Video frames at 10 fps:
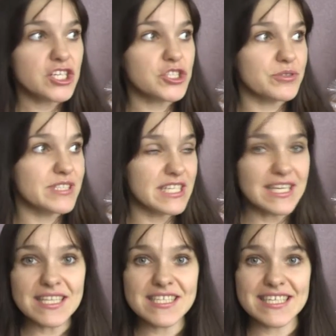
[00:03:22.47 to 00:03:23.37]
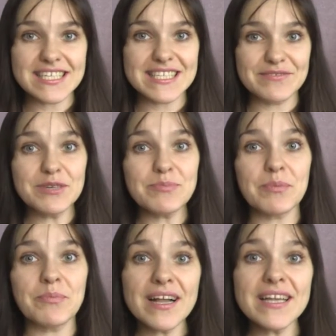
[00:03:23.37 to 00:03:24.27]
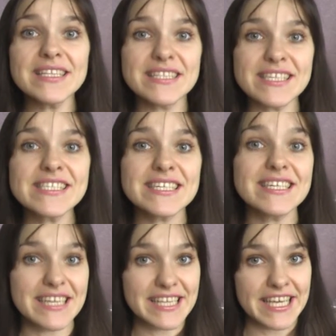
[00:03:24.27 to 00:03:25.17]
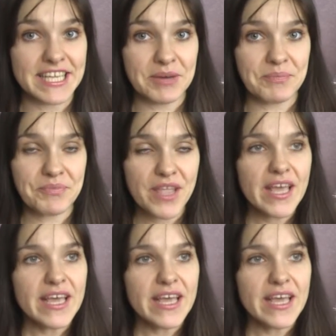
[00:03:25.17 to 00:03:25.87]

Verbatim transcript: Что делать, если вы попали на сохранение?